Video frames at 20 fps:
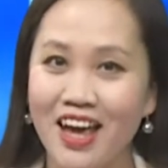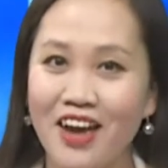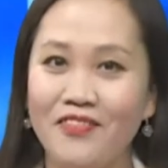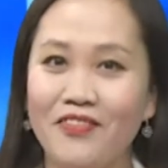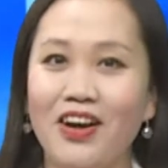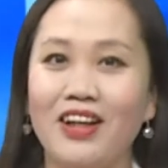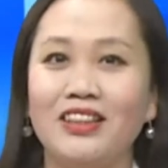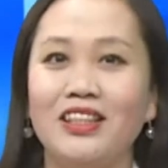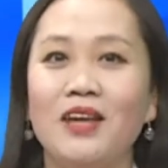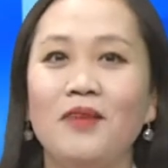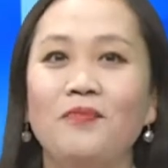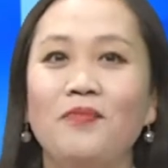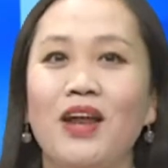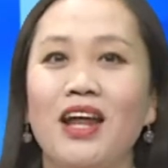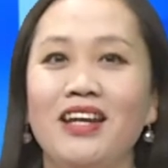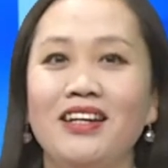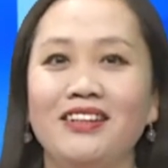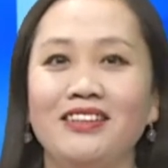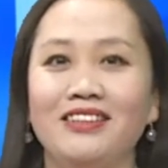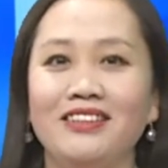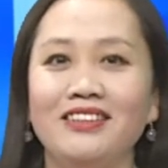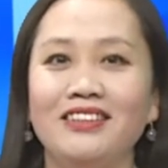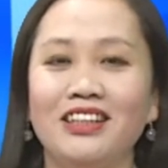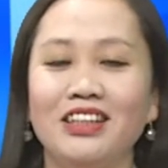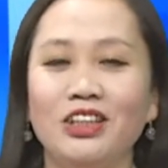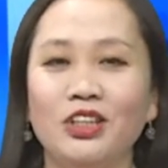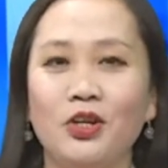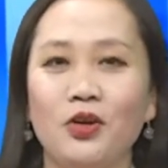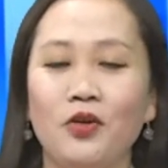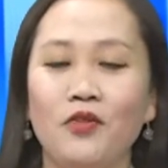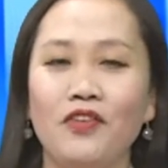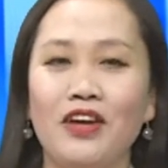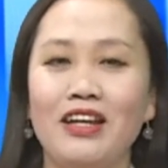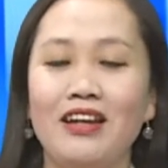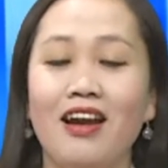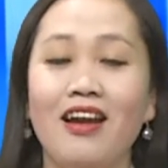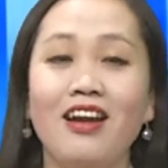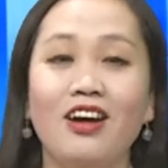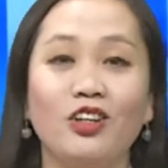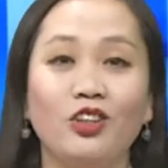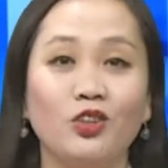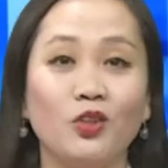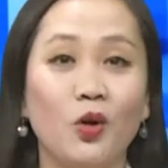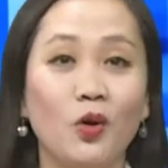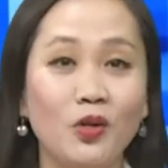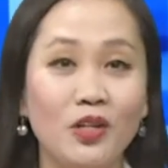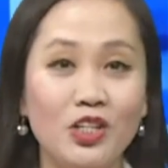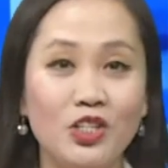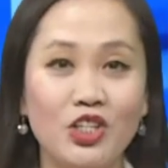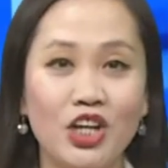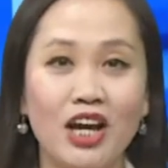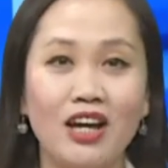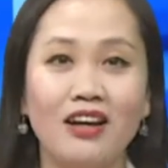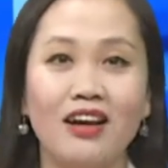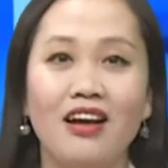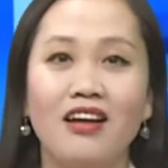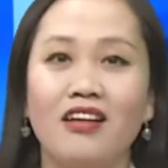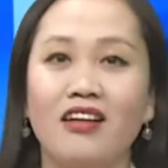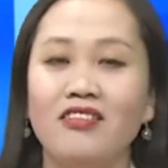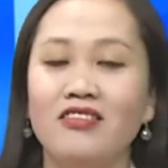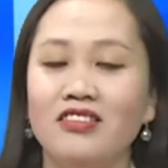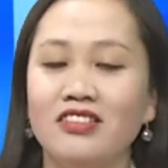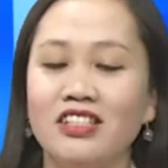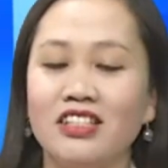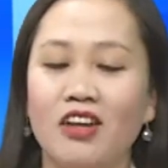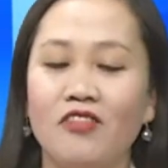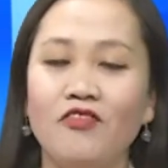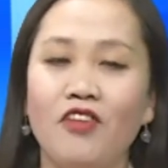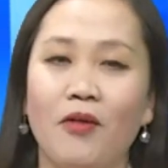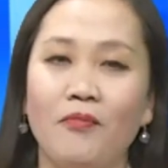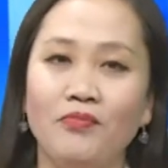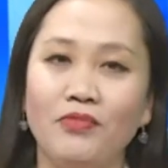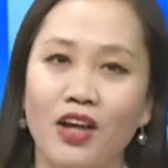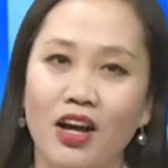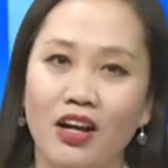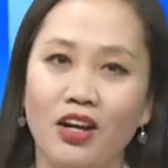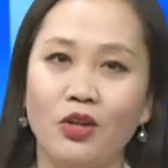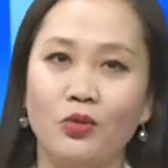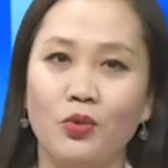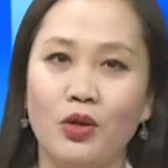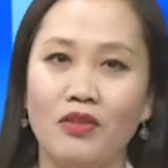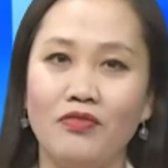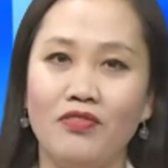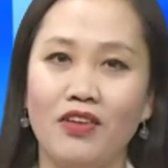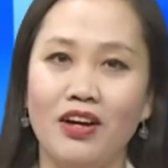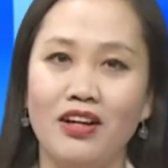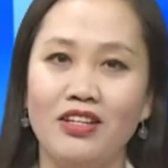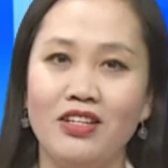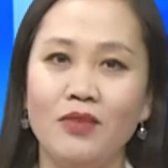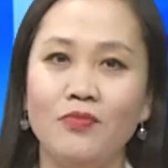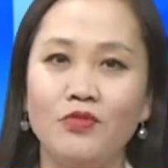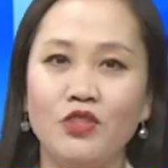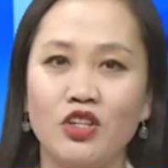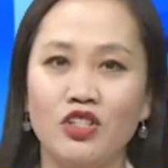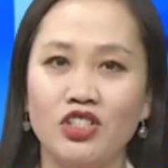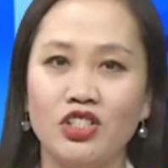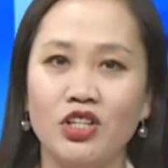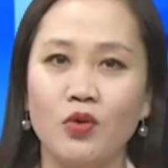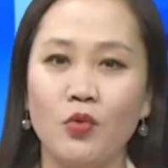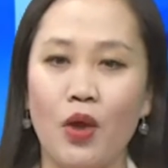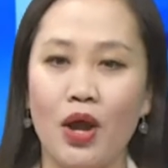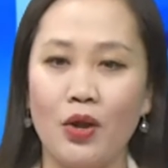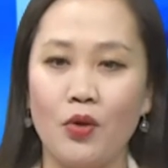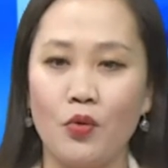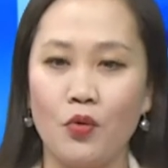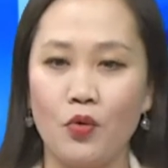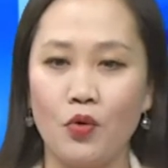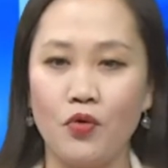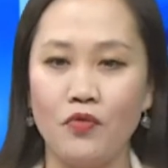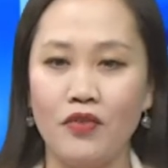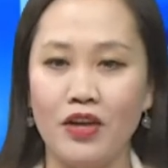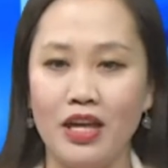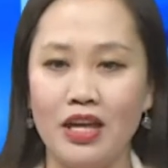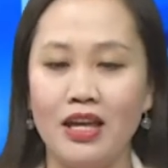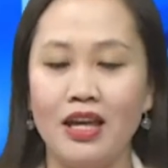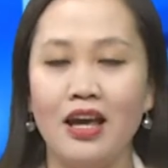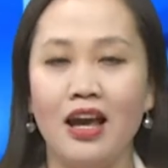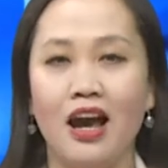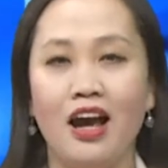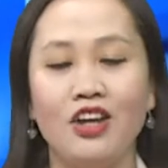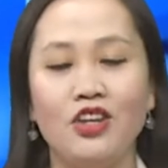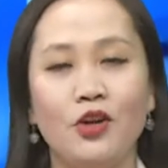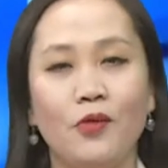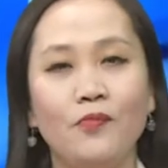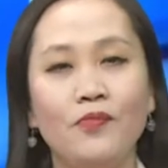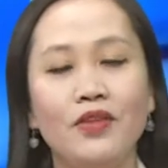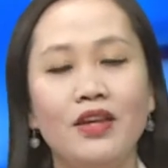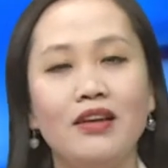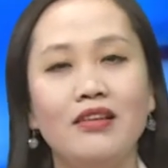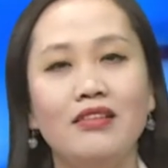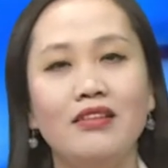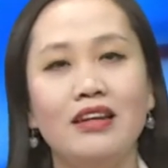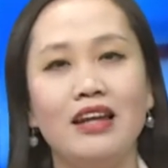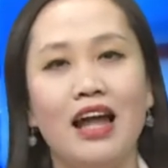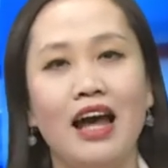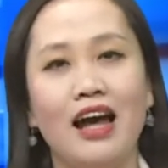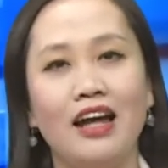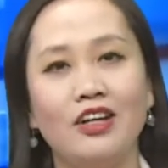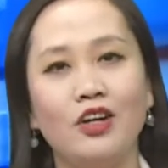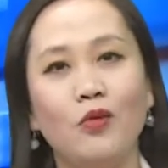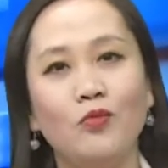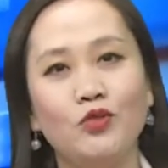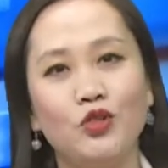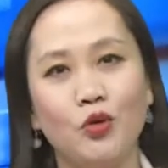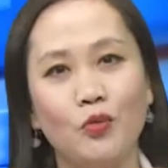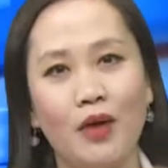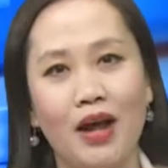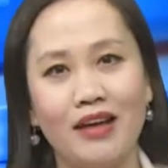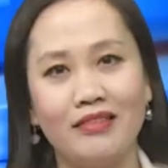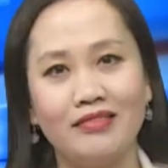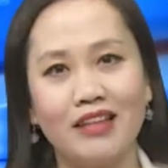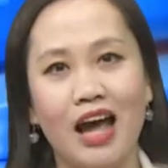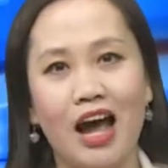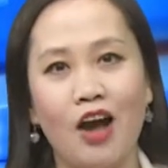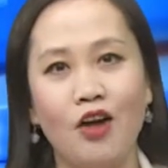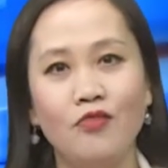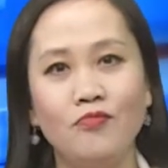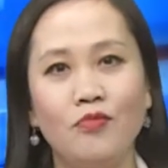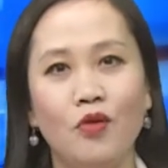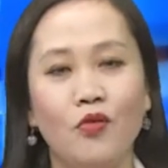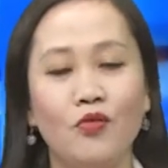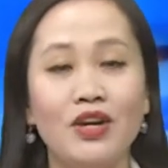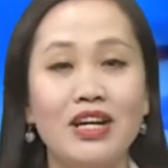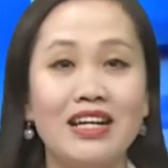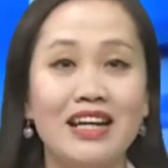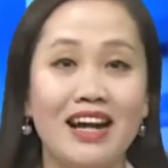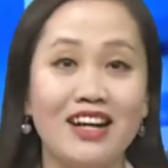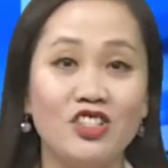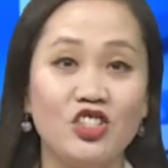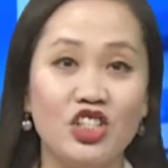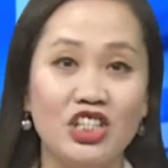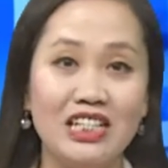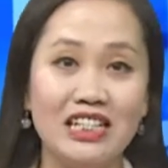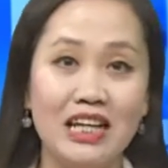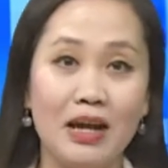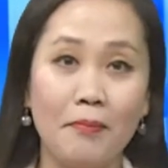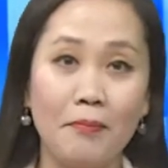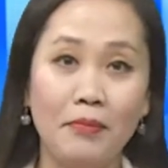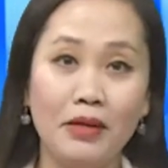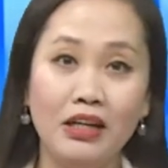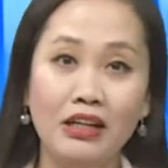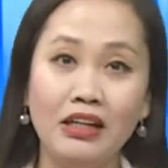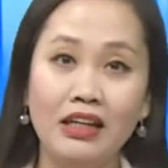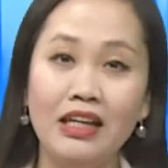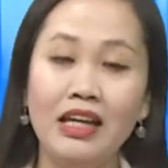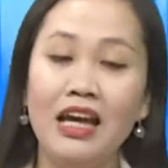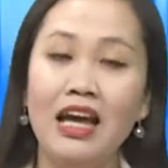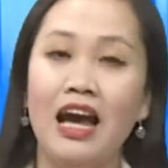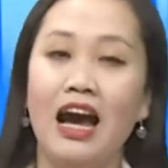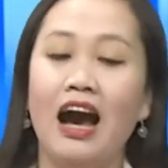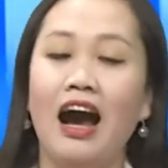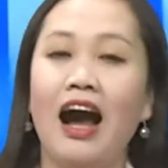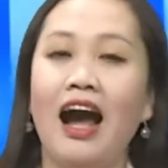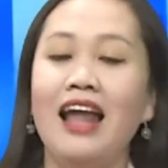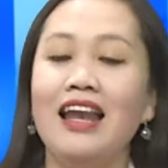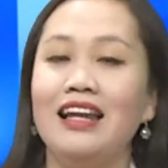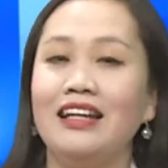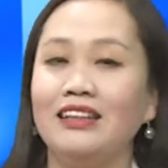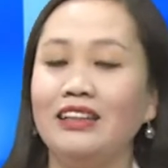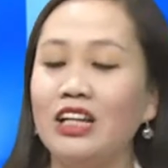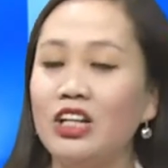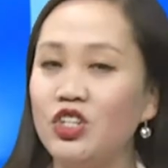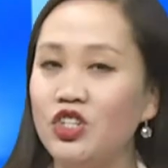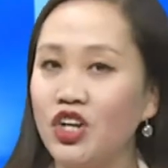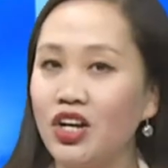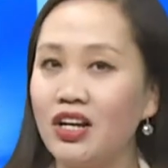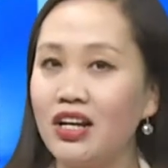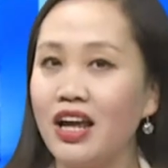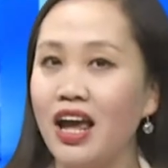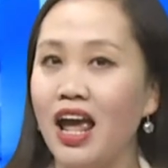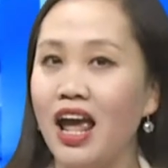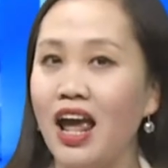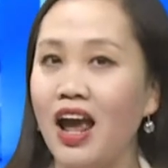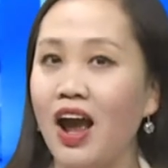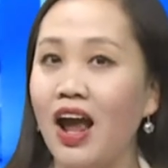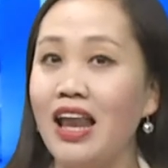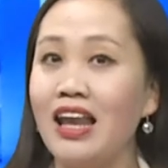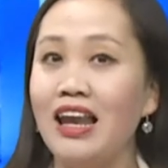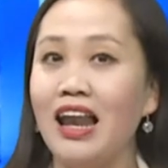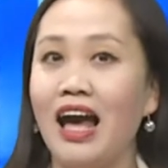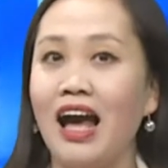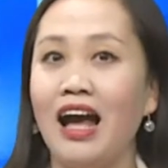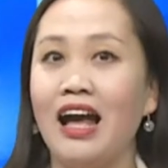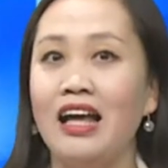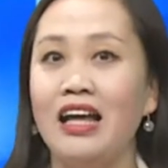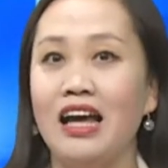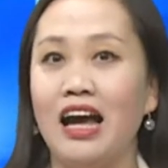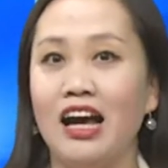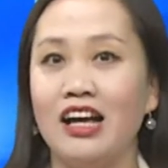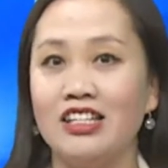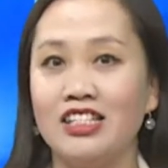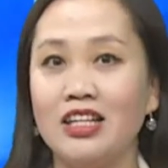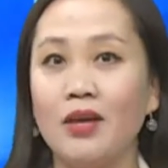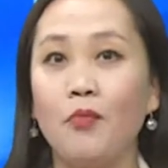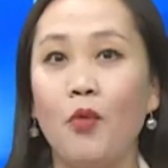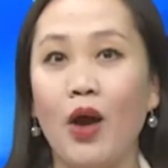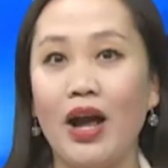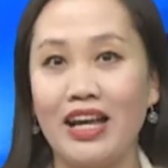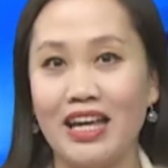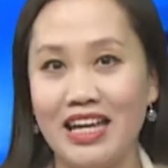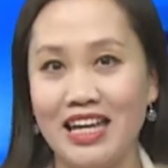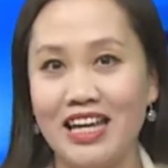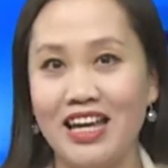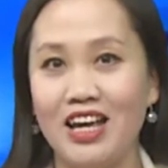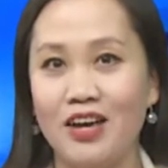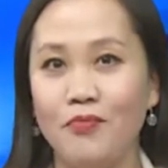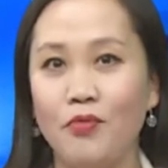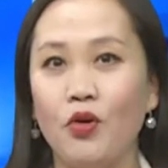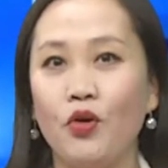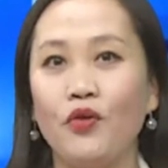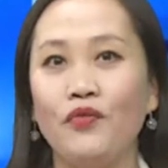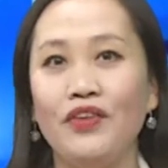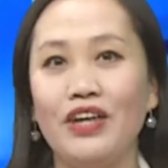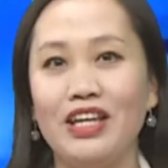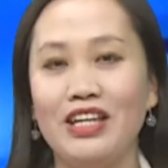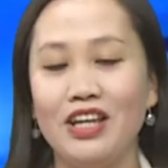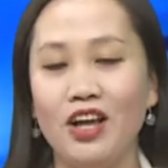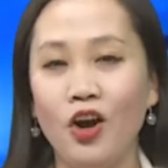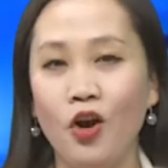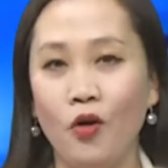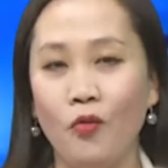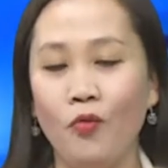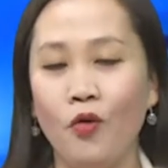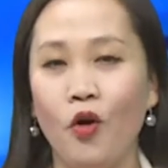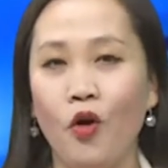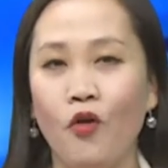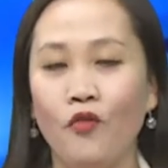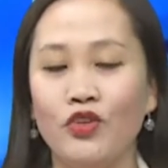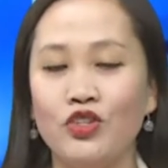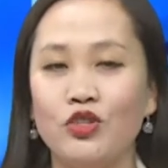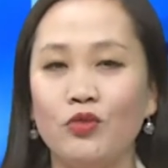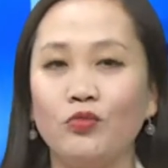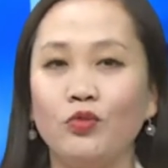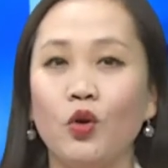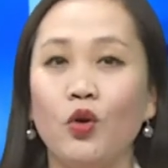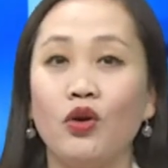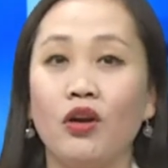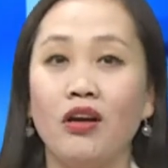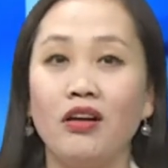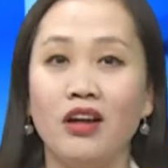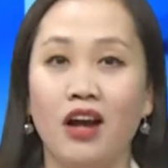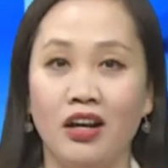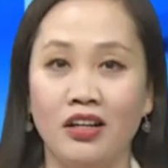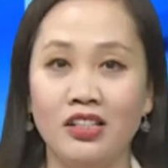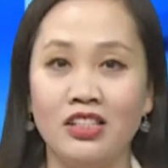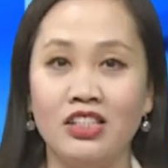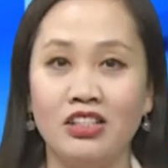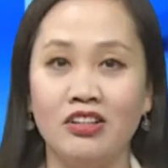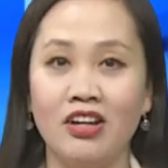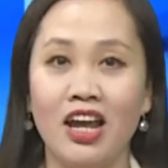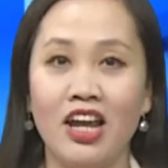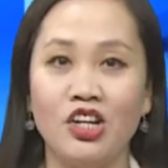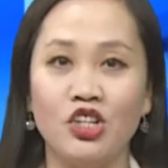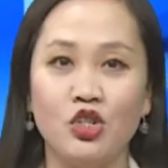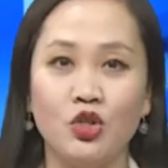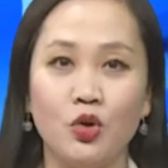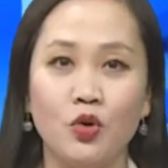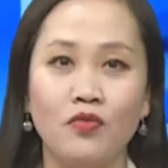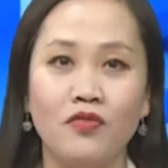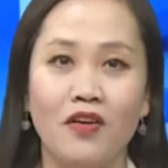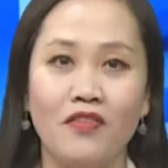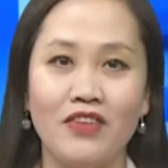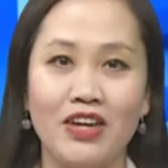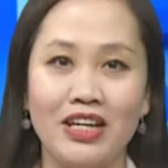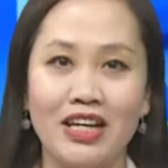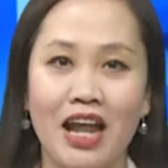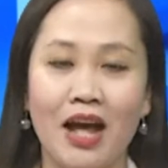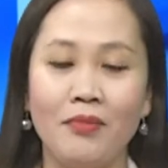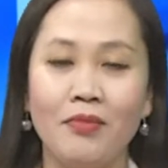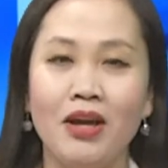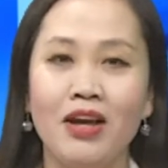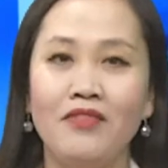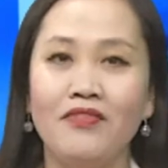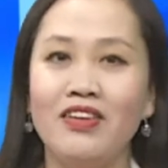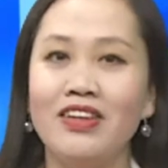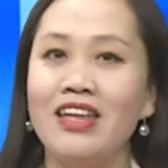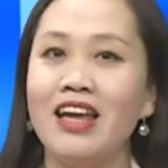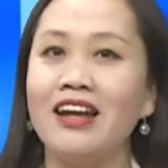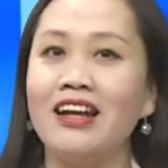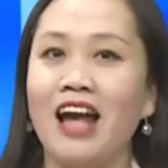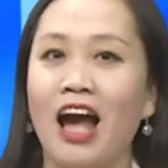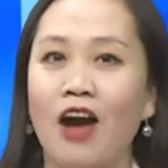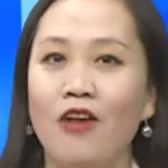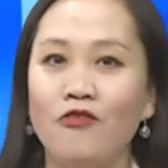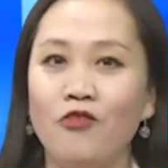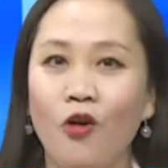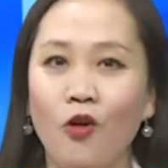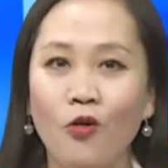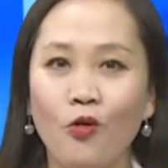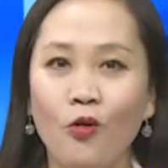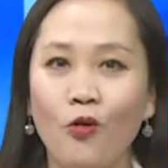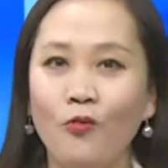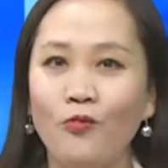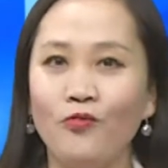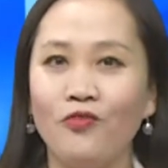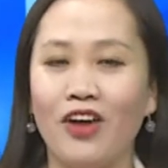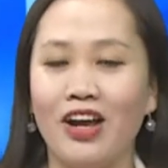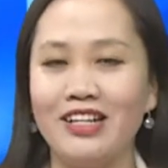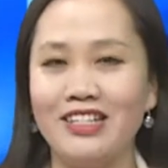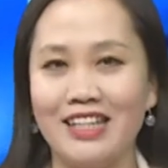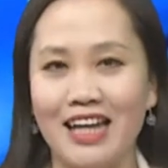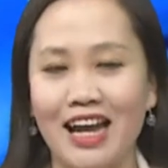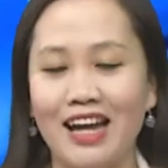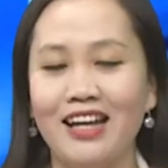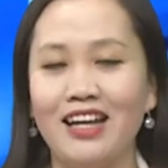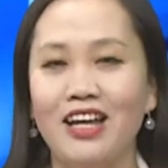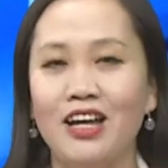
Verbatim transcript: Và tiếp đến nữa kính thưa quý vị, đó là Tony Trần có những sản phẩm thật là tuyệt vời giúp cho sức khỏe của quý vị, giống như là đông trùng hạ thảo, Moringa 950, hay là tinh chất nghệ, hay là sâm Hoa Kỳ. Mời quý vị nhớ ủng hộ, và chúng tôi có gửi sữa Ensure về Việt Nam với giá cả vô cùng phải chăng.